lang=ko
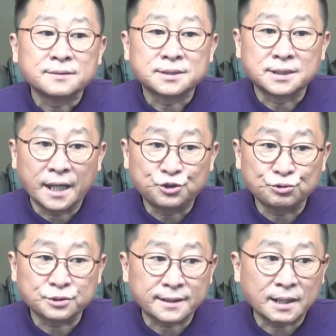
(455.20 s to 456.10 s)
제주
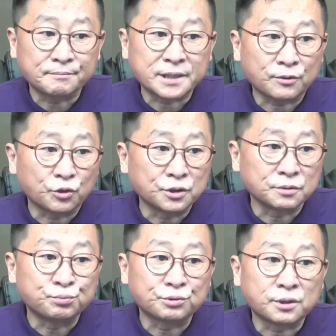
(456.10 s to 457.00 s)
4.3
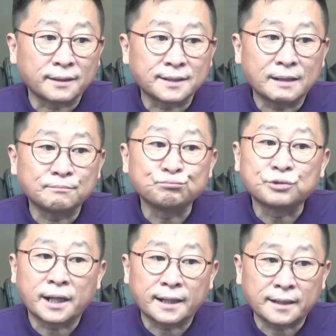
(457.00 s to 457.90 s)
사건은 북한과
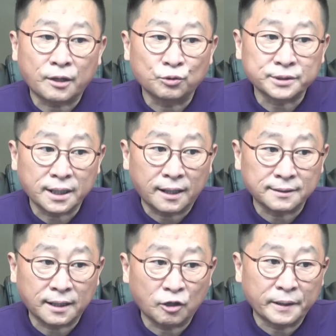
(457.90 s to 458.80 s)
무관하다라고
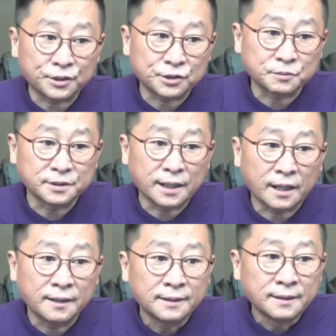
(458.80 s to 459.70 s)
생각한다라고
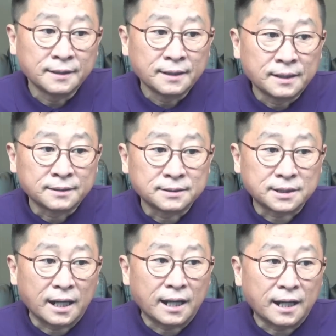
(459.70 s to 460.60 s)
밝혔습니다.
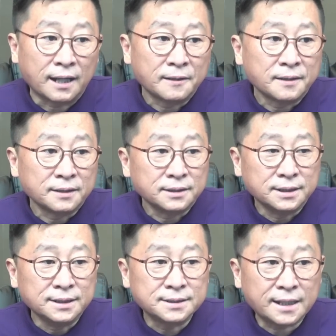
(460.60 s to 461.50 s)
자,
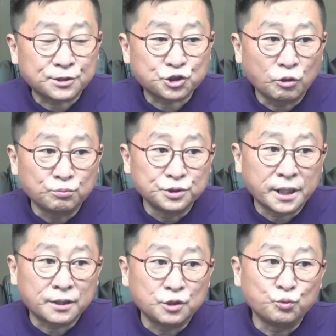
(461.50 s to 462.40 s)

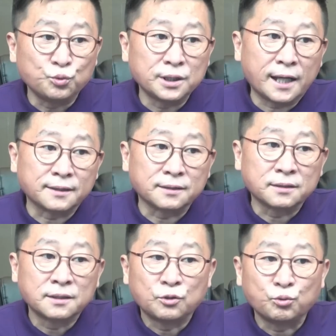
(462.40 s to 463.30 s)
인사청문회를 위한
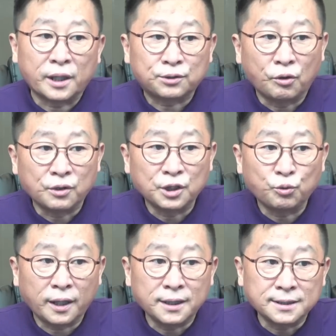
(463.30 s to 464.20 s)
외통위
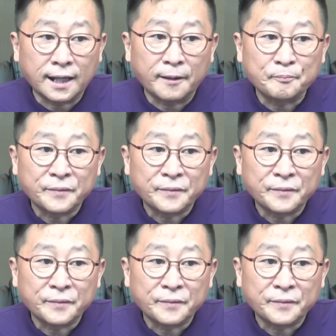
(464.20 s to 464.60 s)
회의가